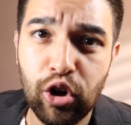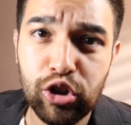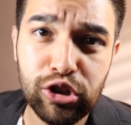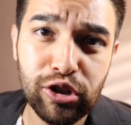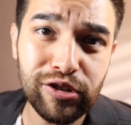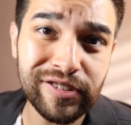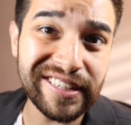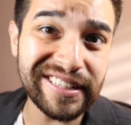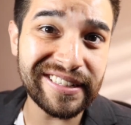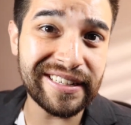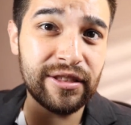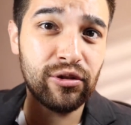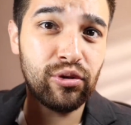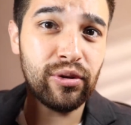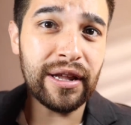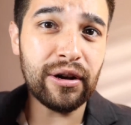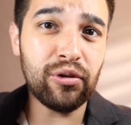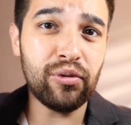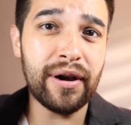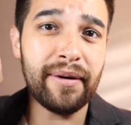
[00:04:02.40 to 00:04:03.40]
Otros que sin
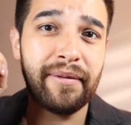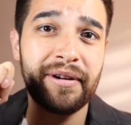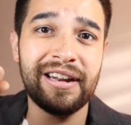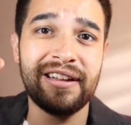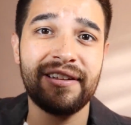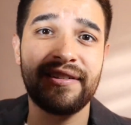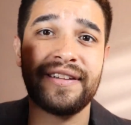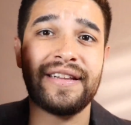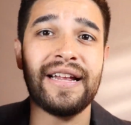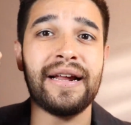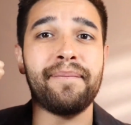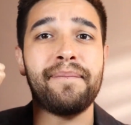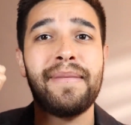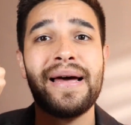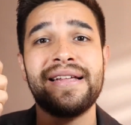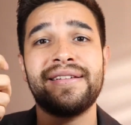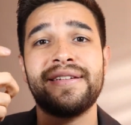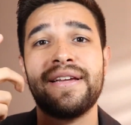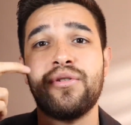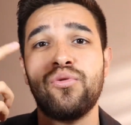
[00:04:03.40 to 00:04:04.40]
duda alguna van a necesitar
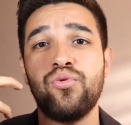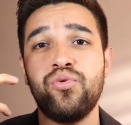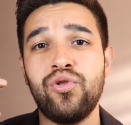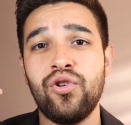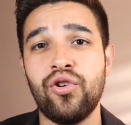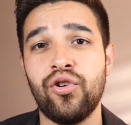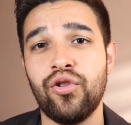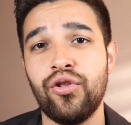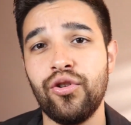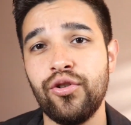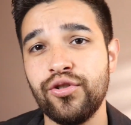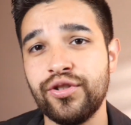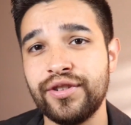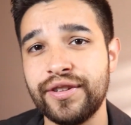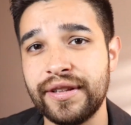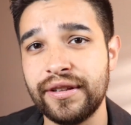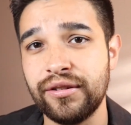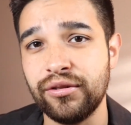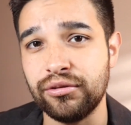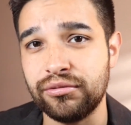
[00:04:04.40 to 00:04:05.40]
más de uno o
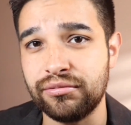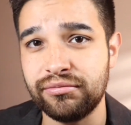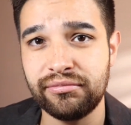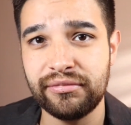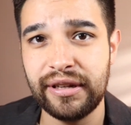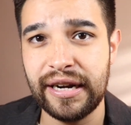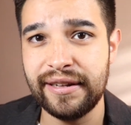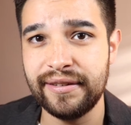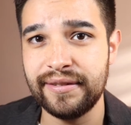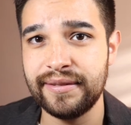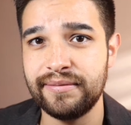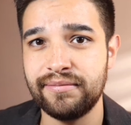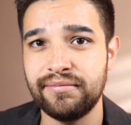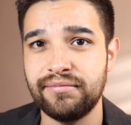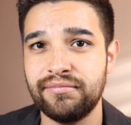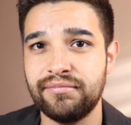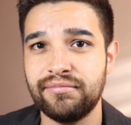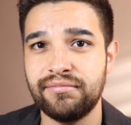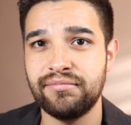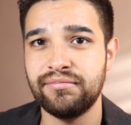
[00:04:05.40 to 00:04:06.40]
dos o tres
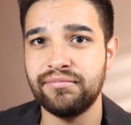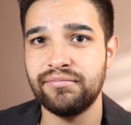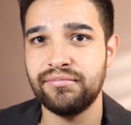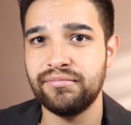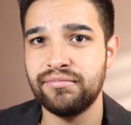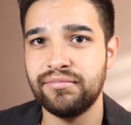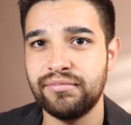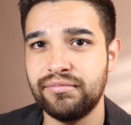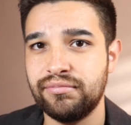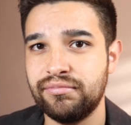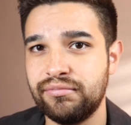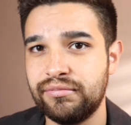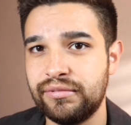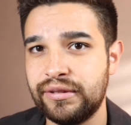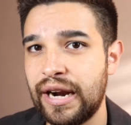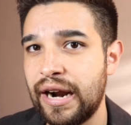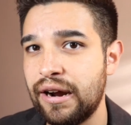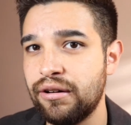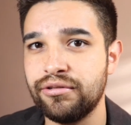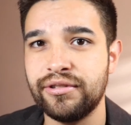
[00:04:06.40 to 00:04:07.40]

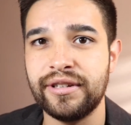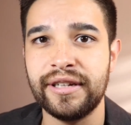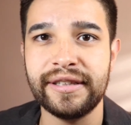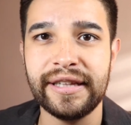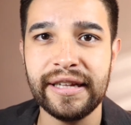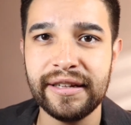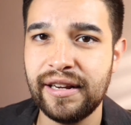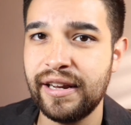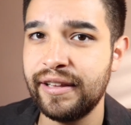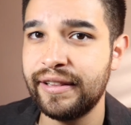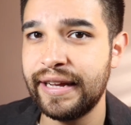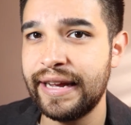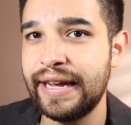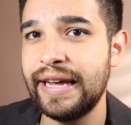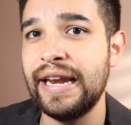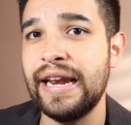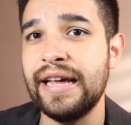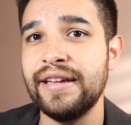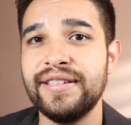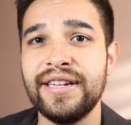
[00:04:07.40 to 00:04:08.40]
tragos de Tesla
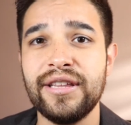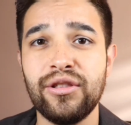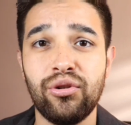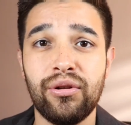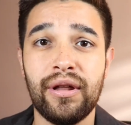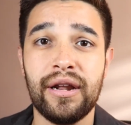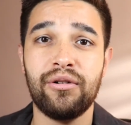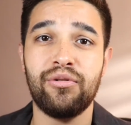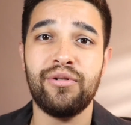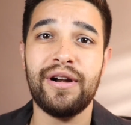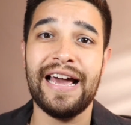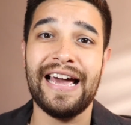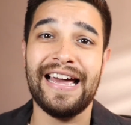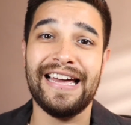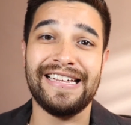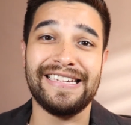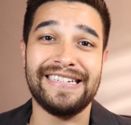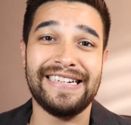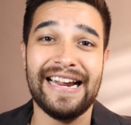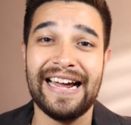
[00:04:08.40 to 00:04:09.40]
Tequila sin duda alguna
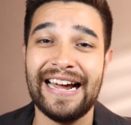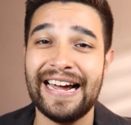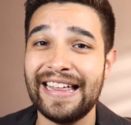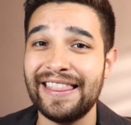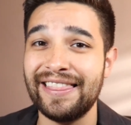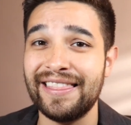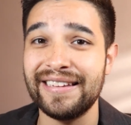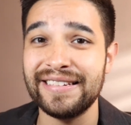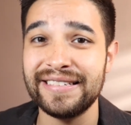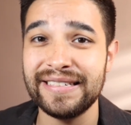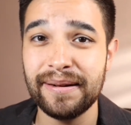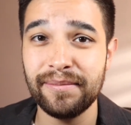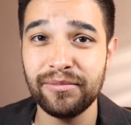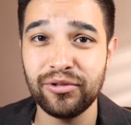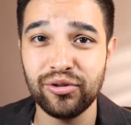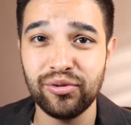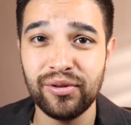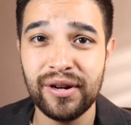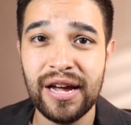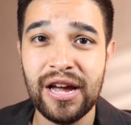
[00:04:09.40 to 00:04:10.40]
es la gente de
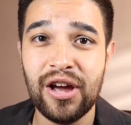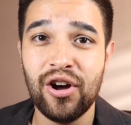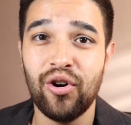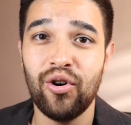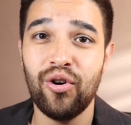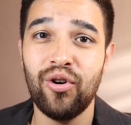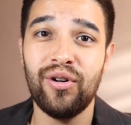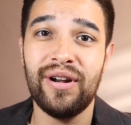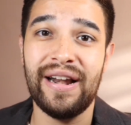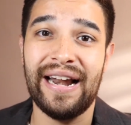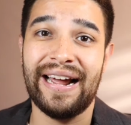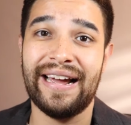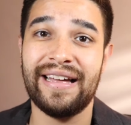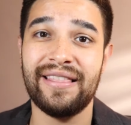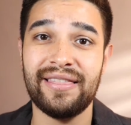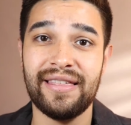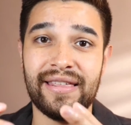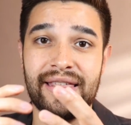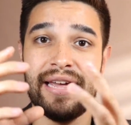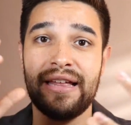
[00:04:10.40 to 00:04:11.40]
Samsung o la
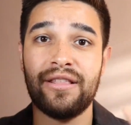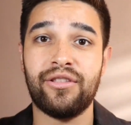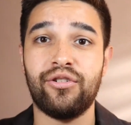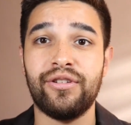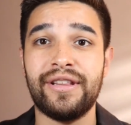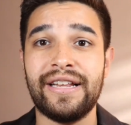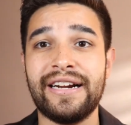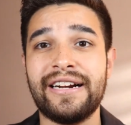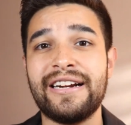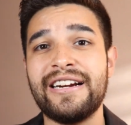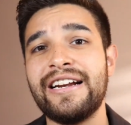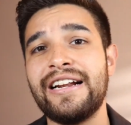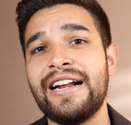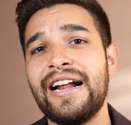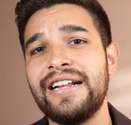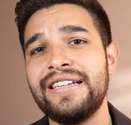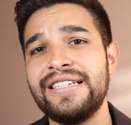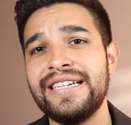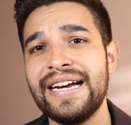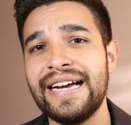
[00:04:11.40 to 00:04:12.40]
gente de Android en
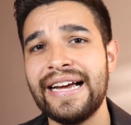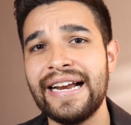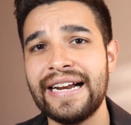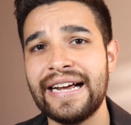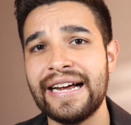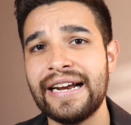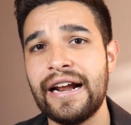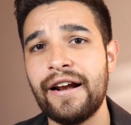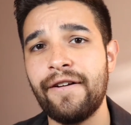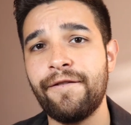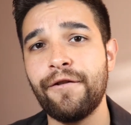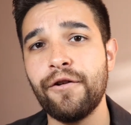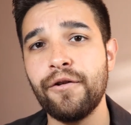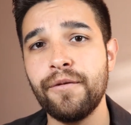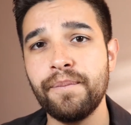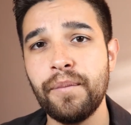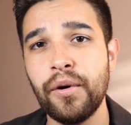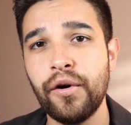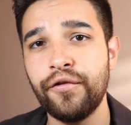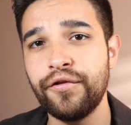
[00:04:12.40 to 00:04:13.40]
general, ya que el canal
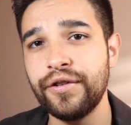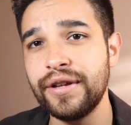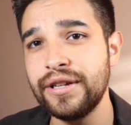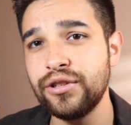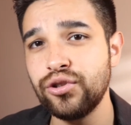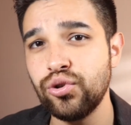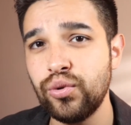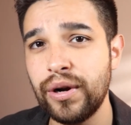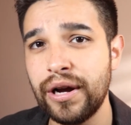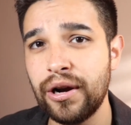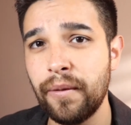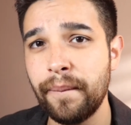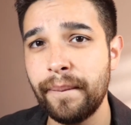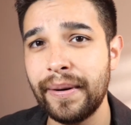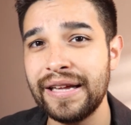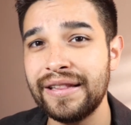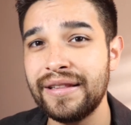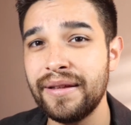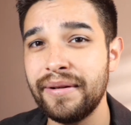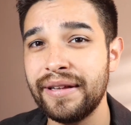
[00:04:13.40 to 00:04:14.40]
PhoneBuff hizo una
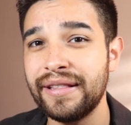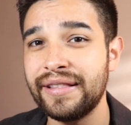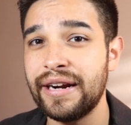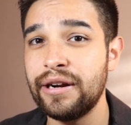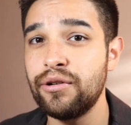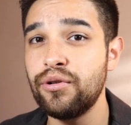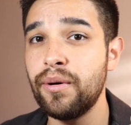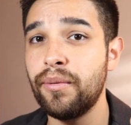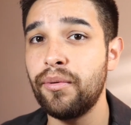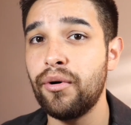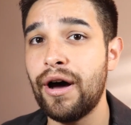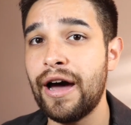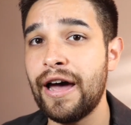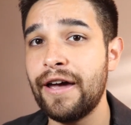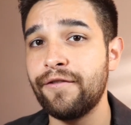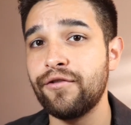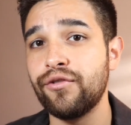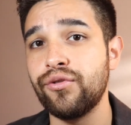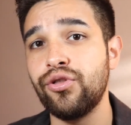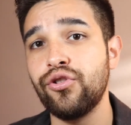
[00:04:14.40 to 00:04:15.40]
comparativa entre el nuevo
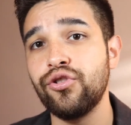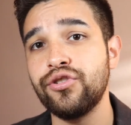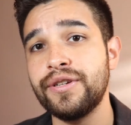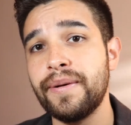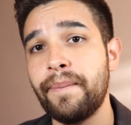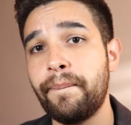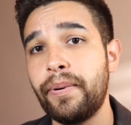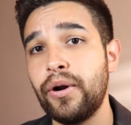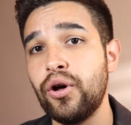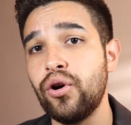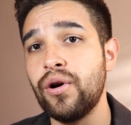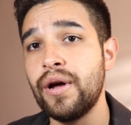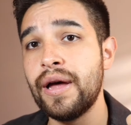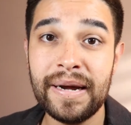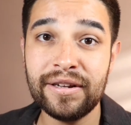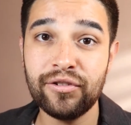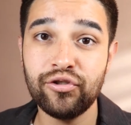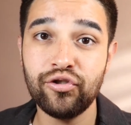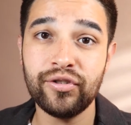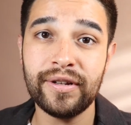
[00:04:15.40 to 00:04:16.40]
iPhone 12 Pro
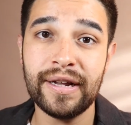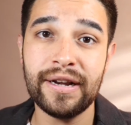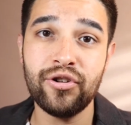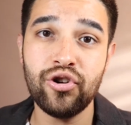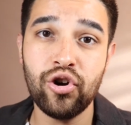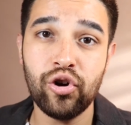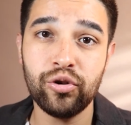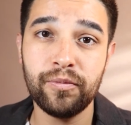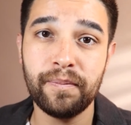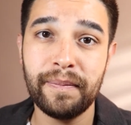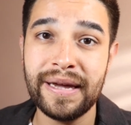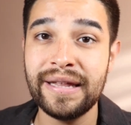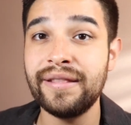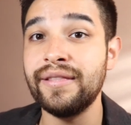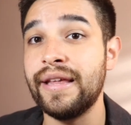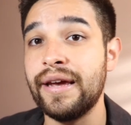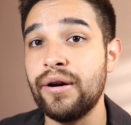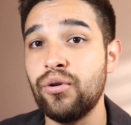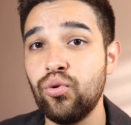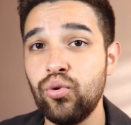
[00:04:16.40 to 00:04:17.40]
versus el Note
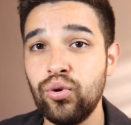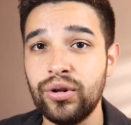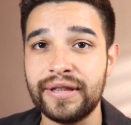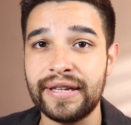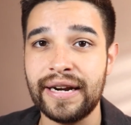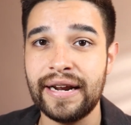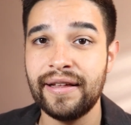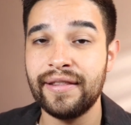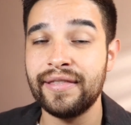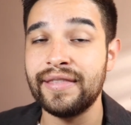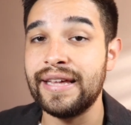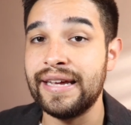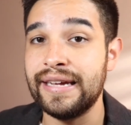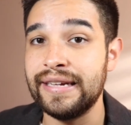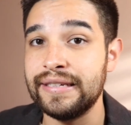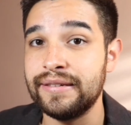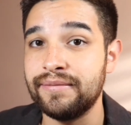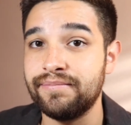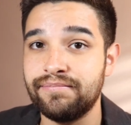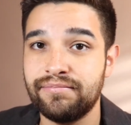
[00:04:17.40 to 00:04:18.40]
20 Ultra
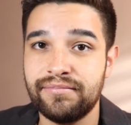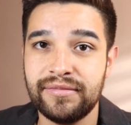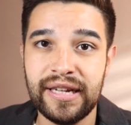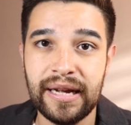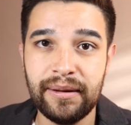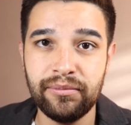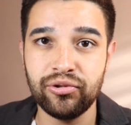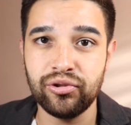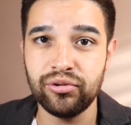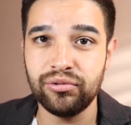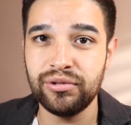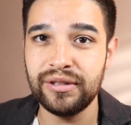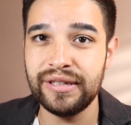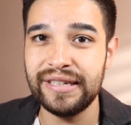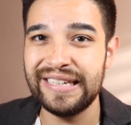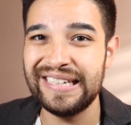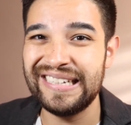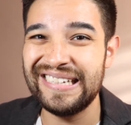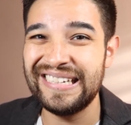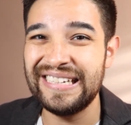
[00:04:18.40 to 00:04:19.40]
de Samsung
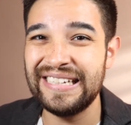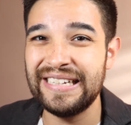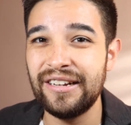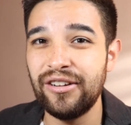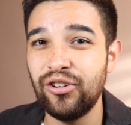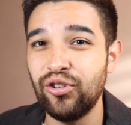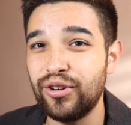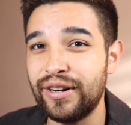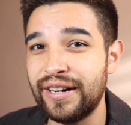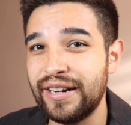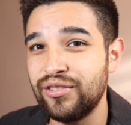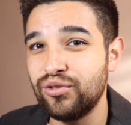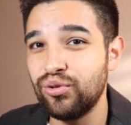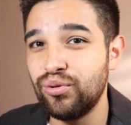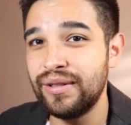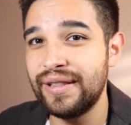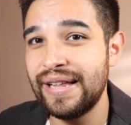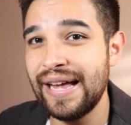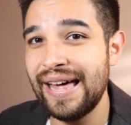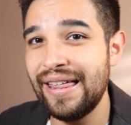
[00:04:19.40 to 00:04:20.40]
y los
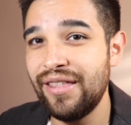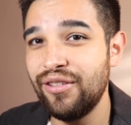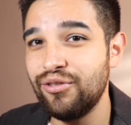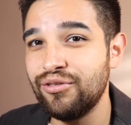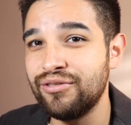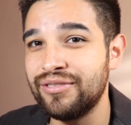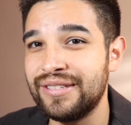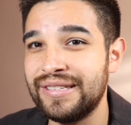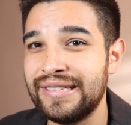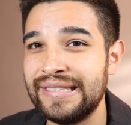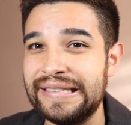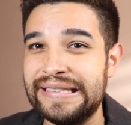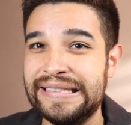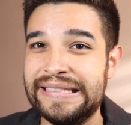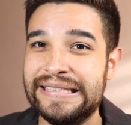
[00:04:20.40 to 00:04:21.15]
resultados.